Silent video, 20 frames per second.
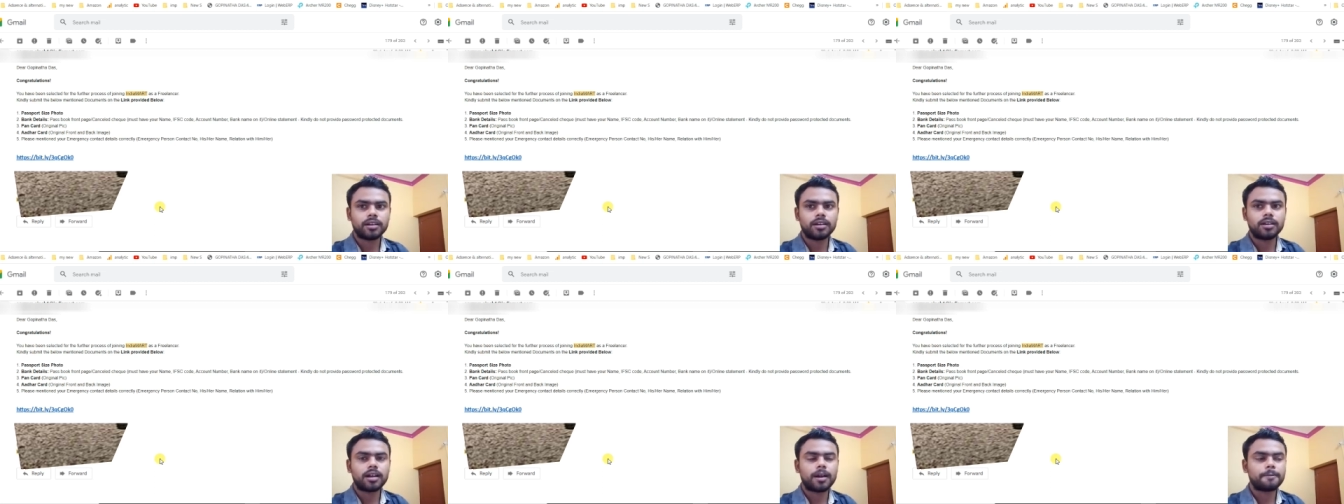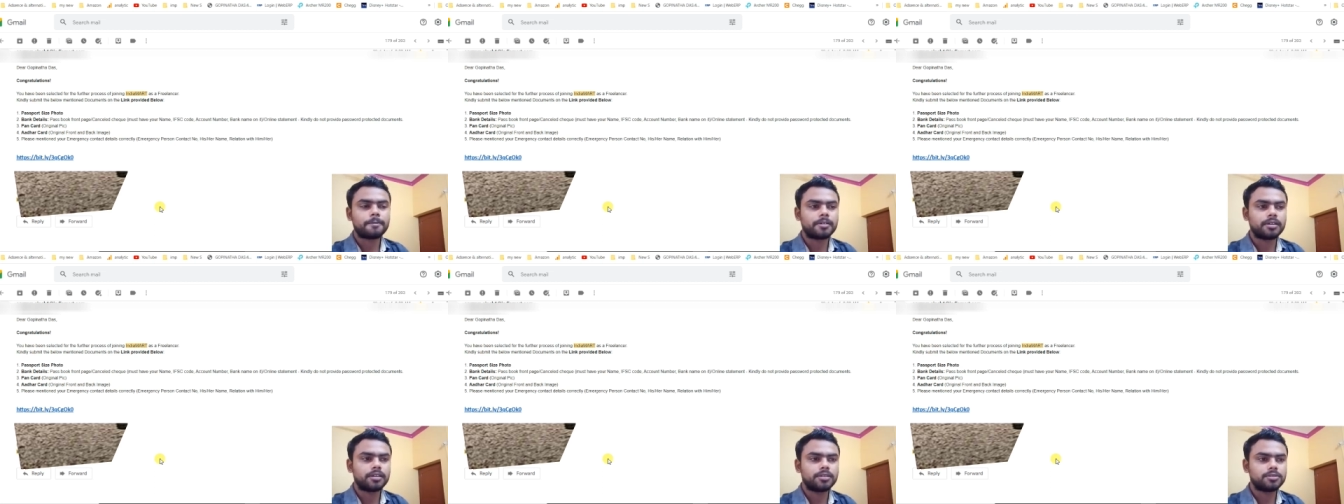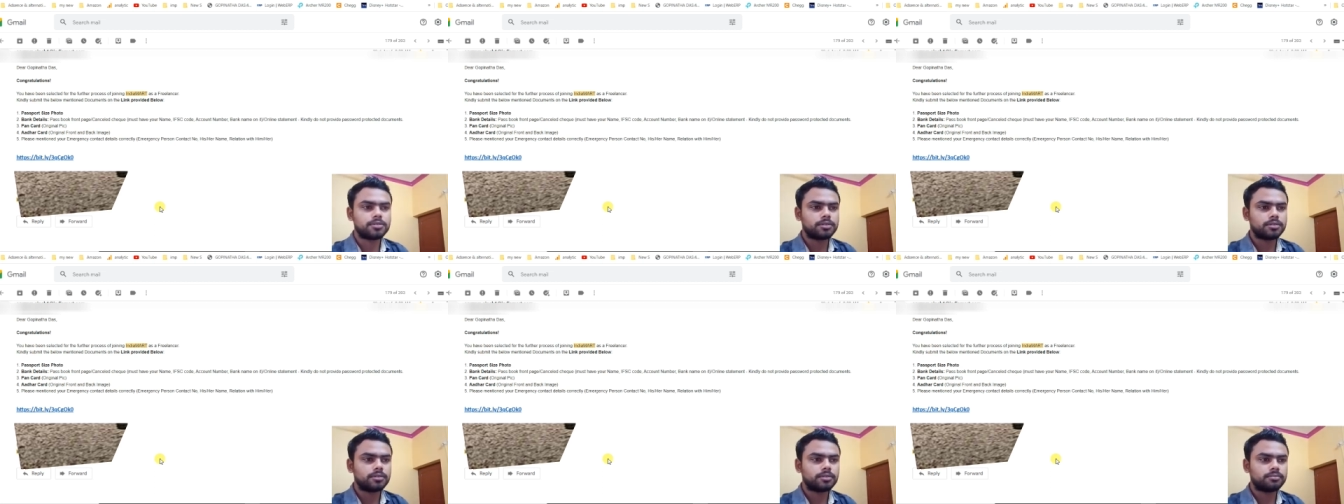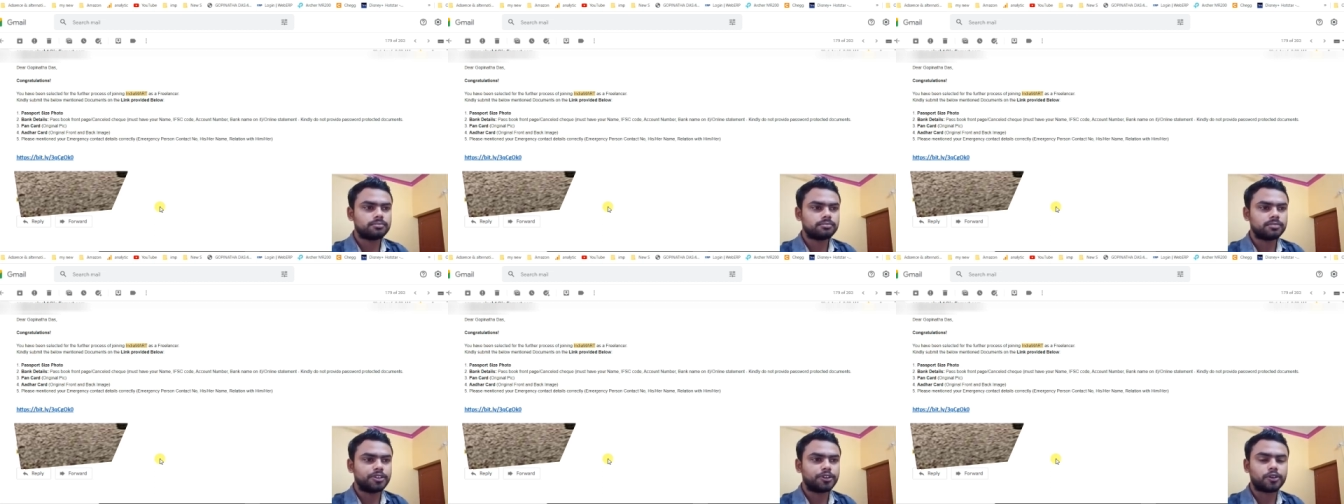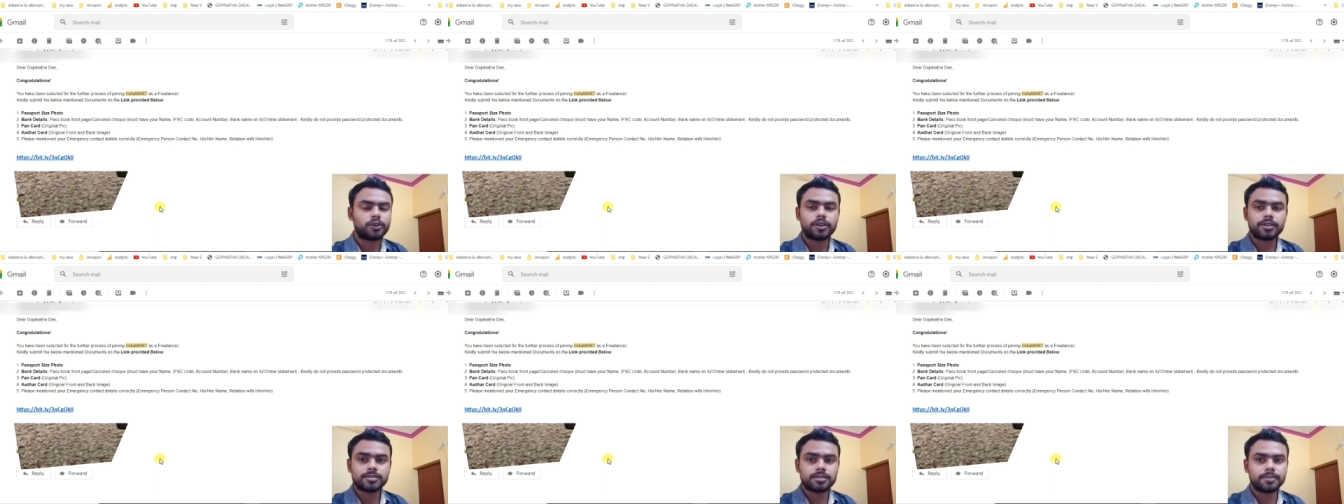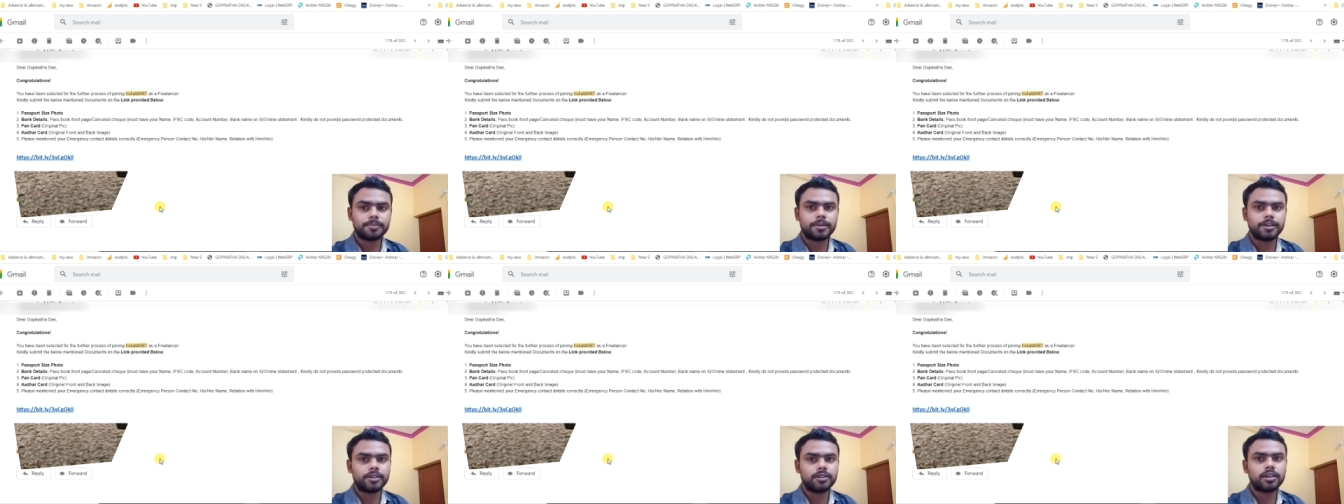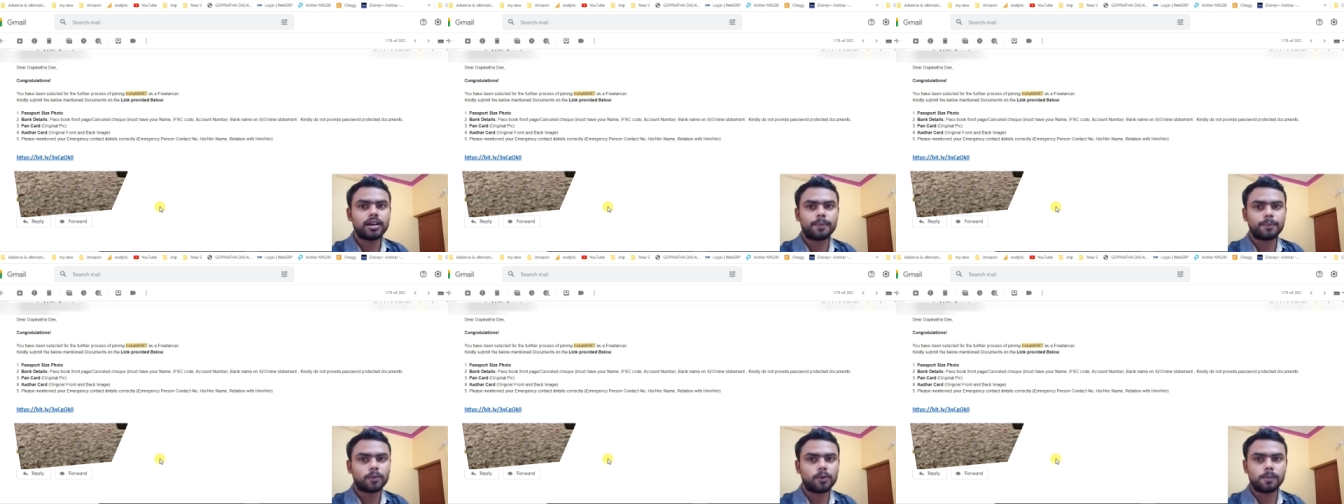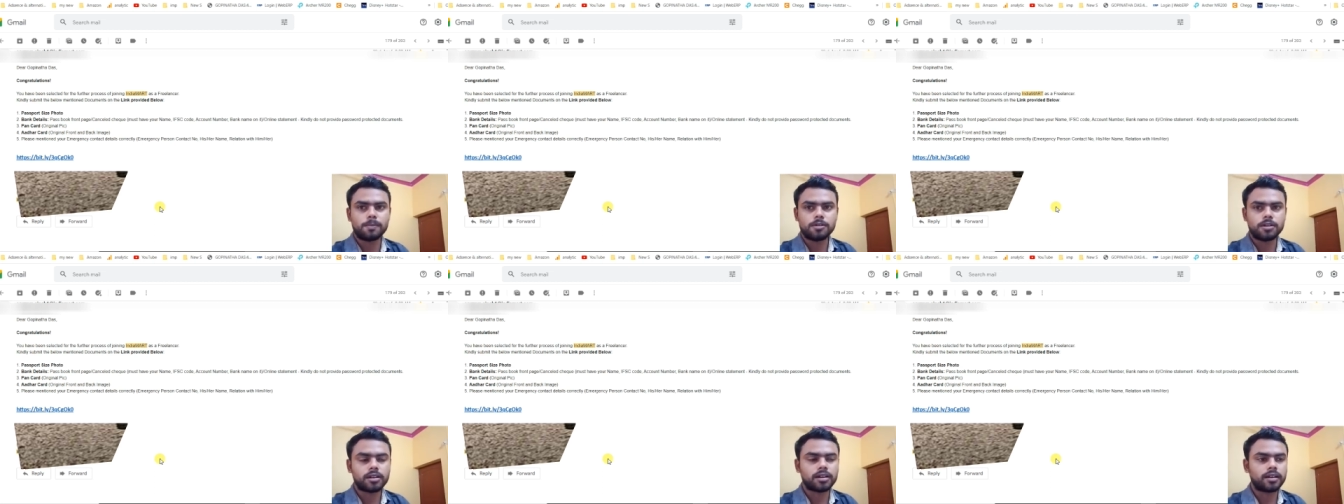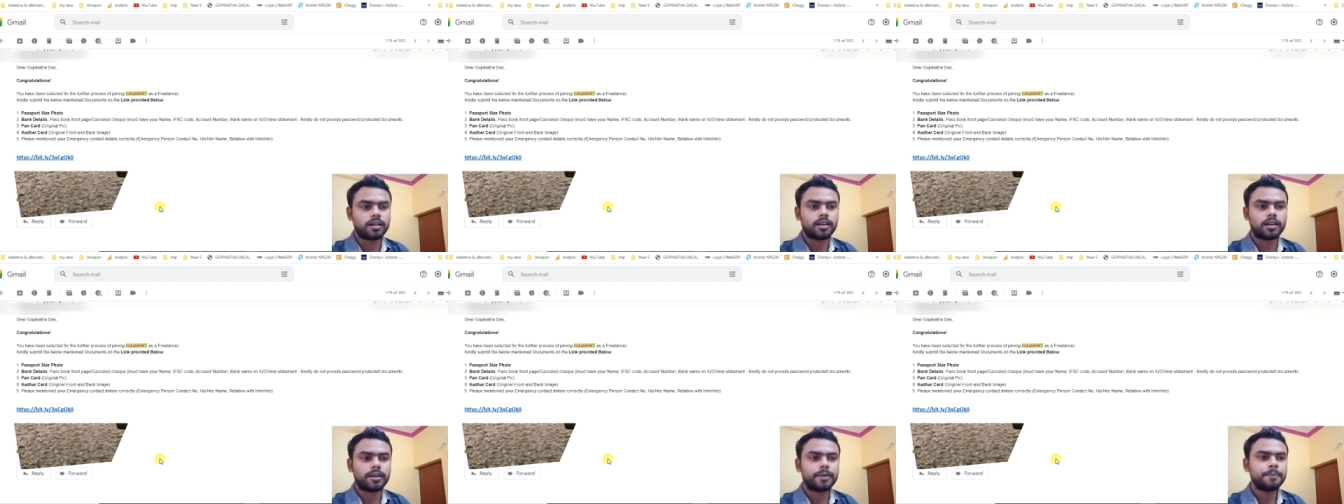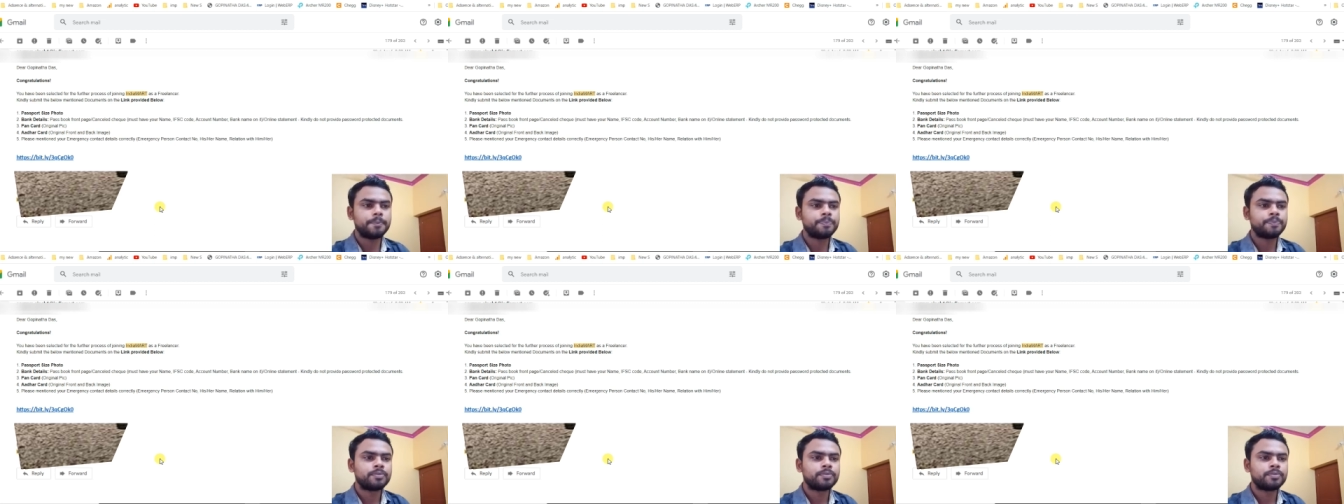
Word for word: आपकी जो इंट्रोडक्शन वीडियो है आपको अपलोड करना है